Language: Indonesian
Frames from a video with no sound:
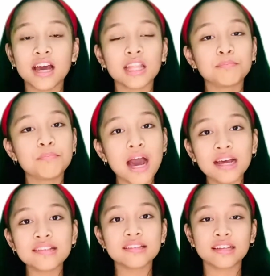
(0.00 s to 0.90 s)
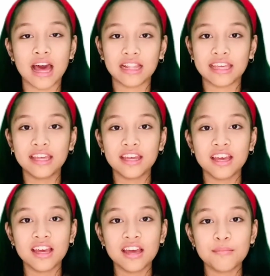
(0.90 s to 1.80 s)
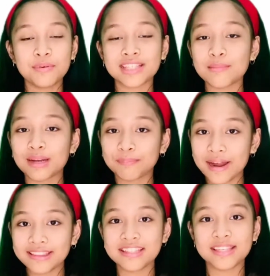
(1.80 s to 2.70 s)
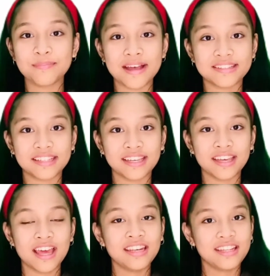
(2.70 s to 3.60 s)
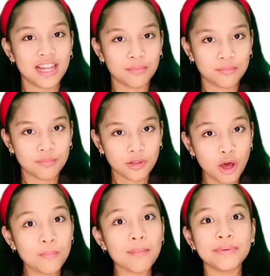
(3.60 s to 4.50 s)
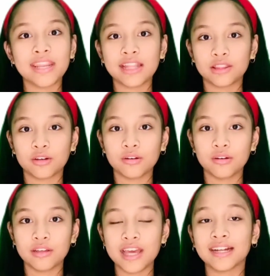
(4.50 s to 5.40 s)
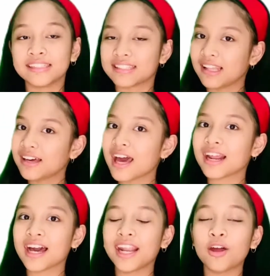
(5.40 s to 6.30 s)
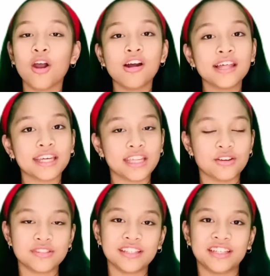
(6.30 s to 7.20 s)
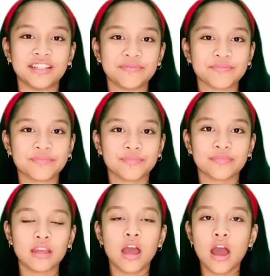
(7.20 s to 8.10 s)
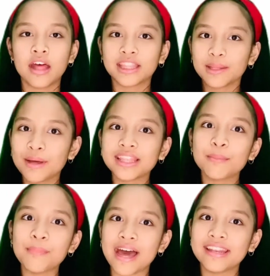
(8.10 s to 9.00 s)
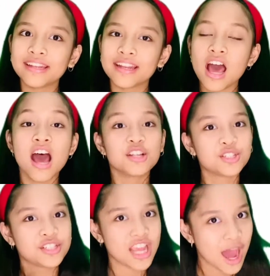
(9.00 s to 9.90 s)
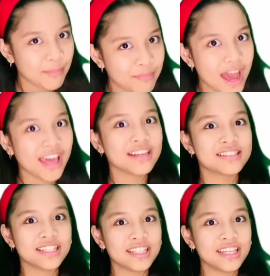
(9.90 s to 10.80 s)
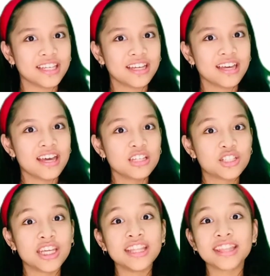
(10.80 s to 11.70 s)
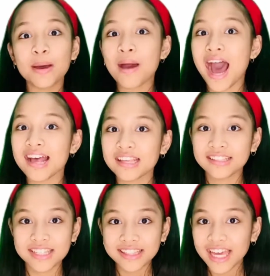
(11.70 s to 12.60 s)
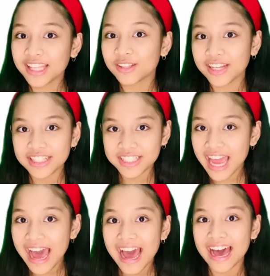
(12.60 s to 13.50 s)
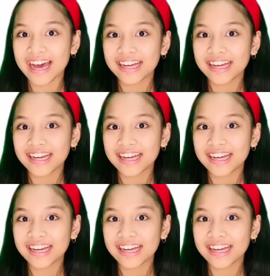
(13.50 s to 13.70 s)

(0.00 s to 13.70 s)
bangga sekali bisa berpartisipasi di dalam lomba pidato yang diselenggarakan oleh Kidos ini. Teman-teman, siapa yang di sini cinta bah cinta Indonesia?